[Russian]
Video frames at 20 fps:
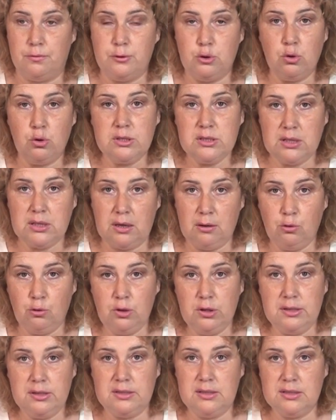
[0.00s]
все
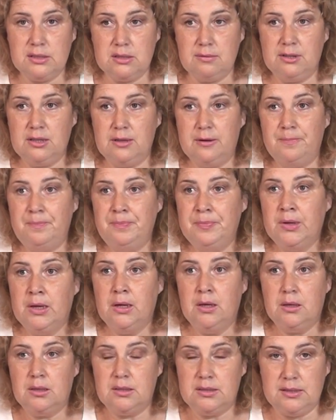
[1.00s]
остальное, естественно,
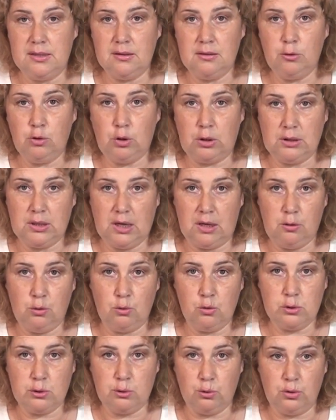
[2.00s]
делают
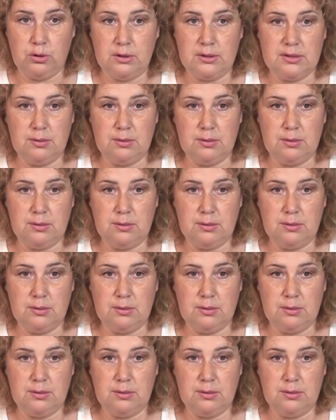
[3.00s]
ритуальные услуги,